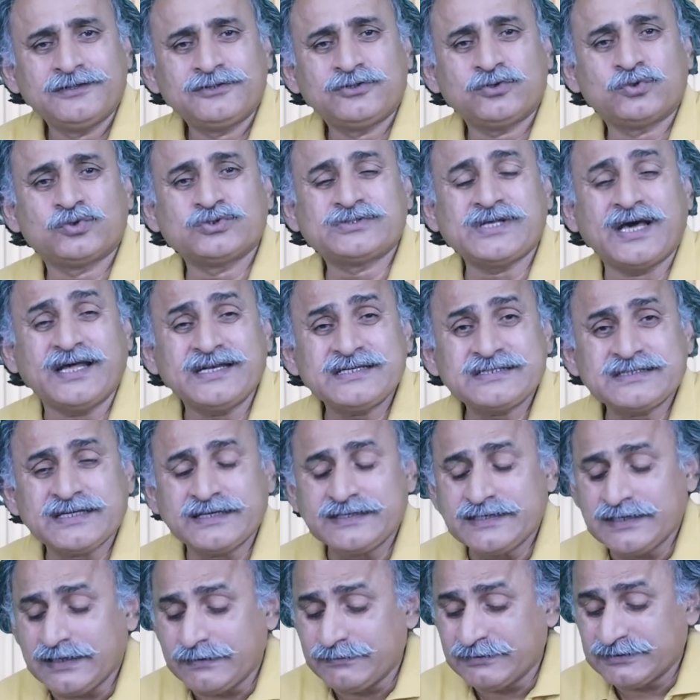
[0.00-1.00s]
तो गुजारिश
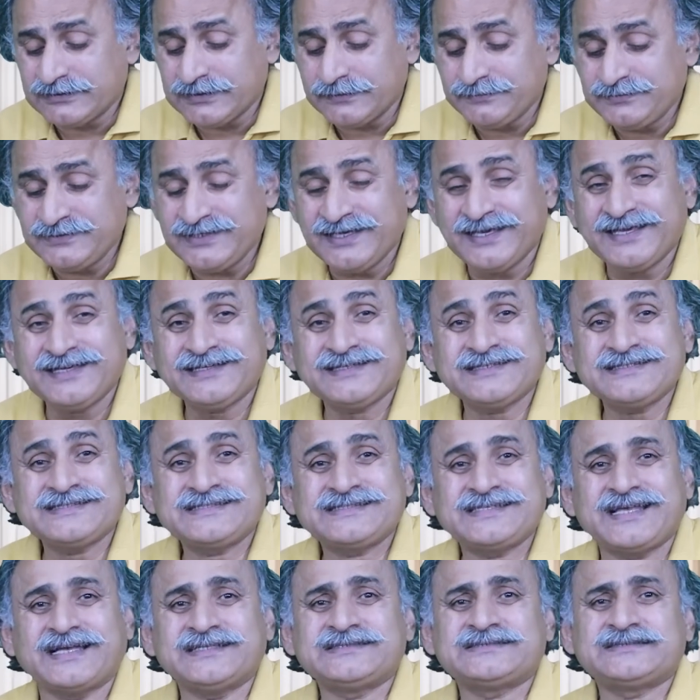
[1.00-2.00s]
करने का मतलब ये है कि
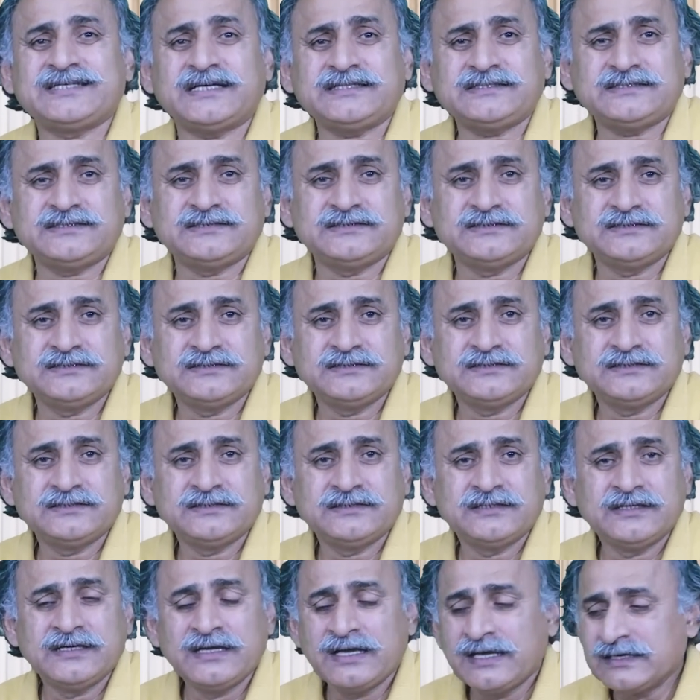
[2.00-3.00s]
सियासत
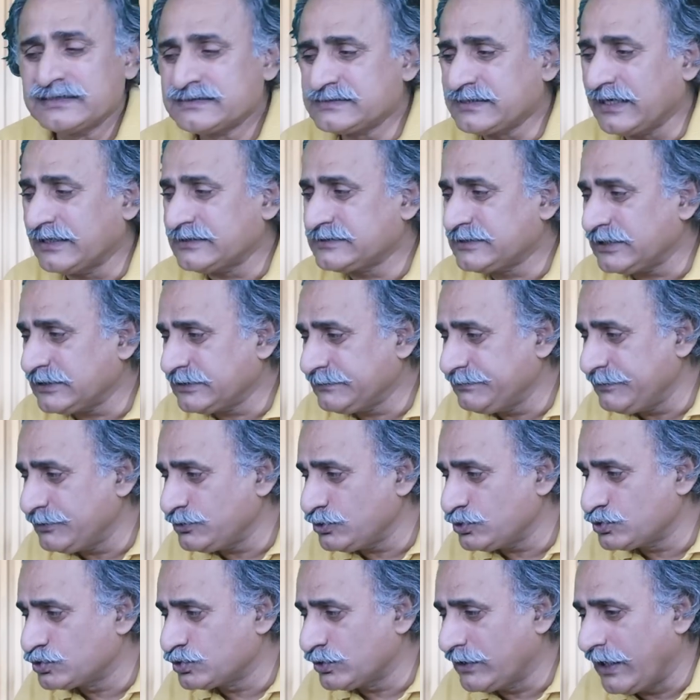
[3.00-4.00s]
सियासत में
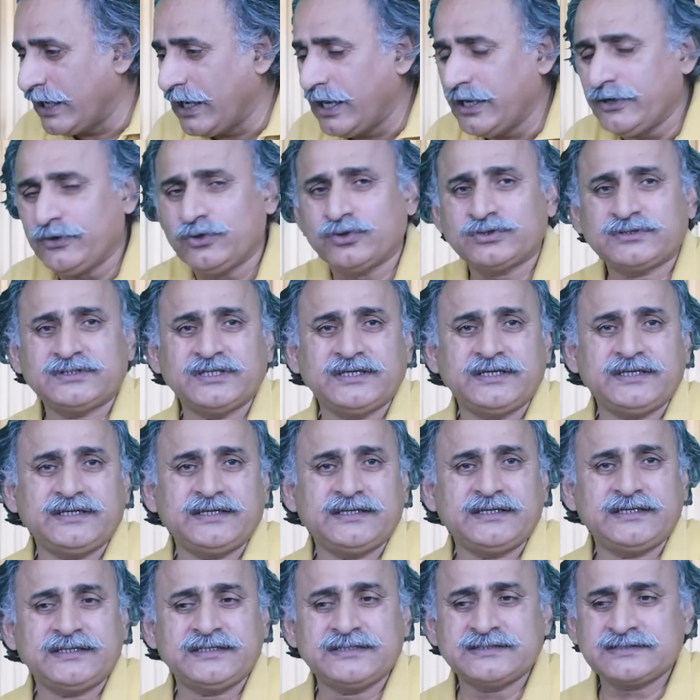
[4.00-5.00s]
जो जुगाड़ होते
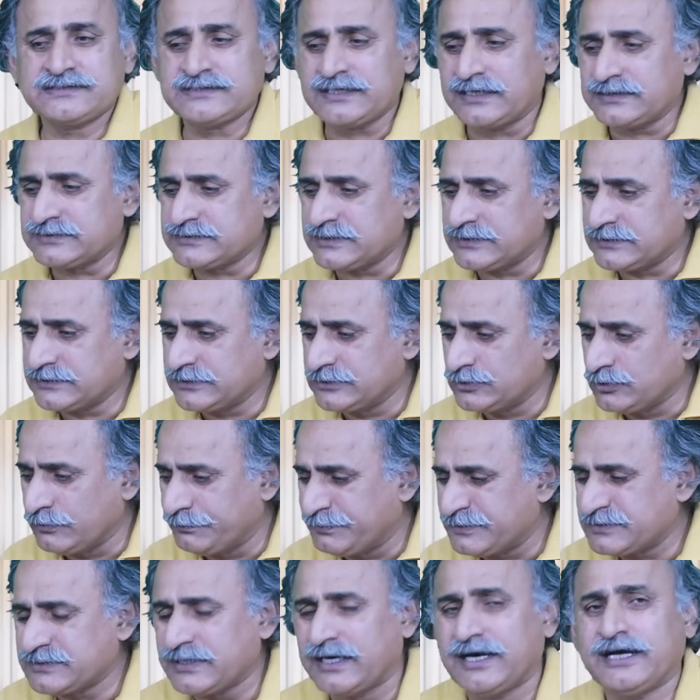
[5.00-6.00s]
हैं सियासत की जो
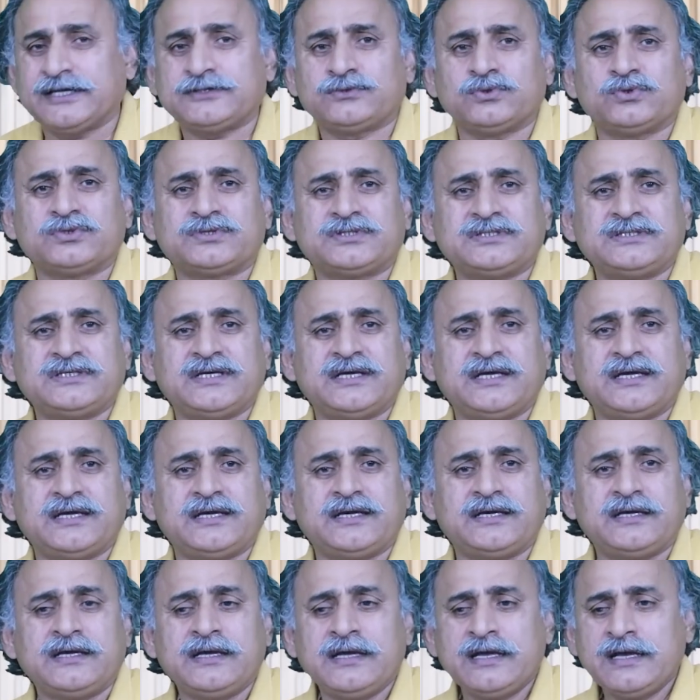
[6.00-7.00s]
बिसात होती है
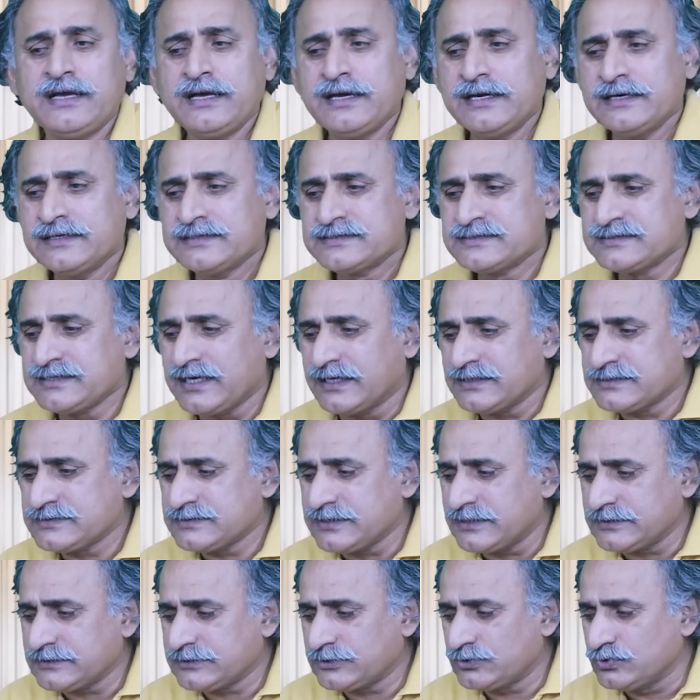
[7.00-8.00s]

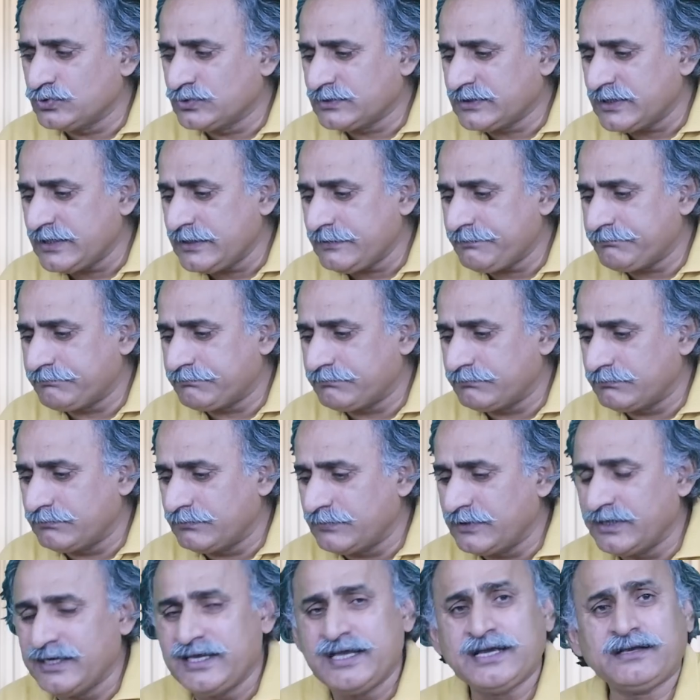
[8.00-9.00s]
सियासत क्योंकि
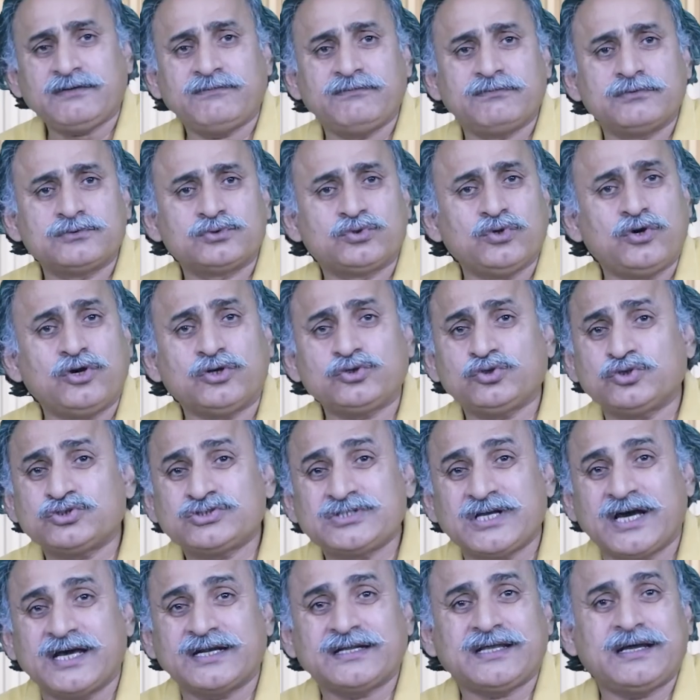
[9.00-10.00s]
एक दो और दो
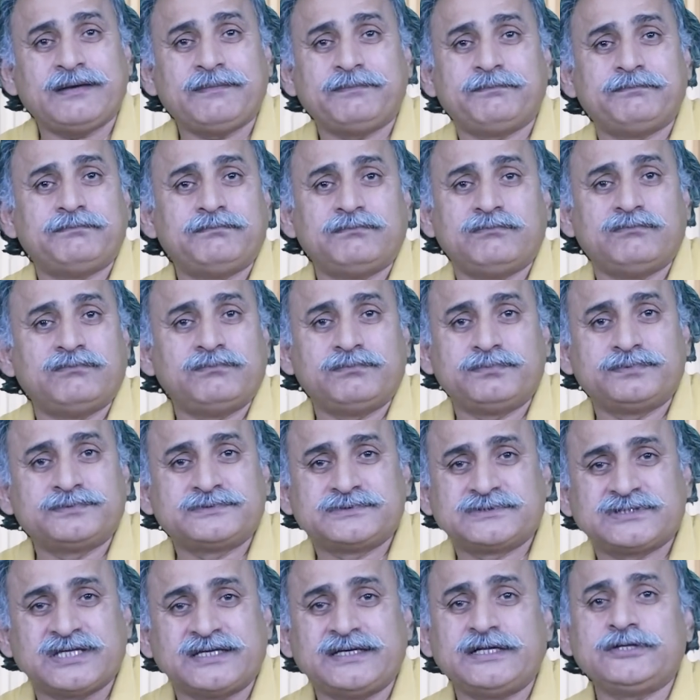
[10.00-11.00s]
चार का
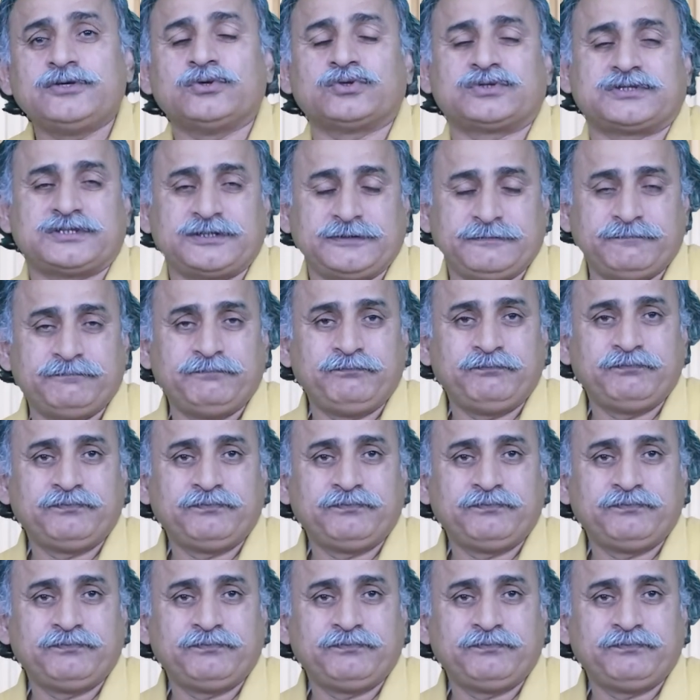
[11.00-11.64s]
से नहीं होती